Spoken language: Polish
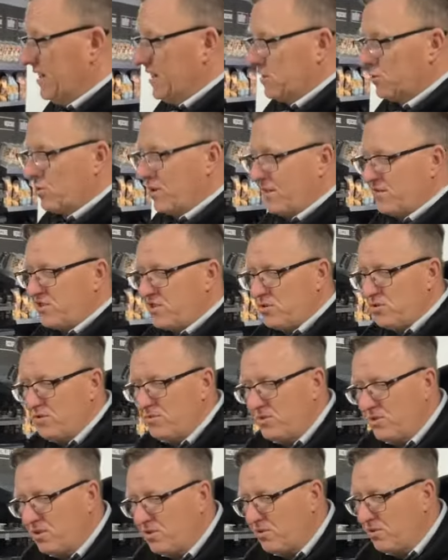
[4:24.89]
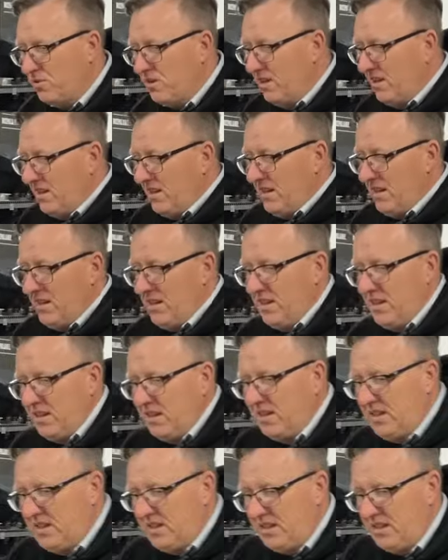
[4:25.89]
która w zeszłym roku
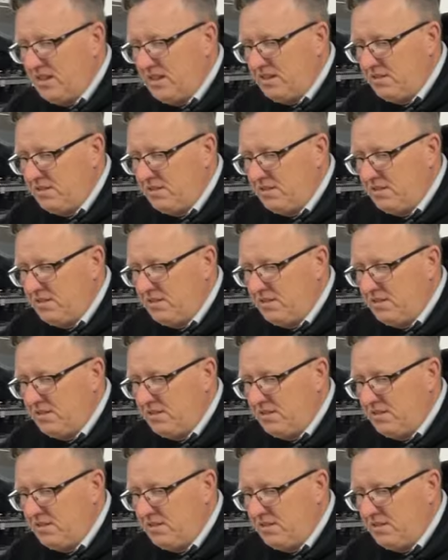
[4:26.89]
y,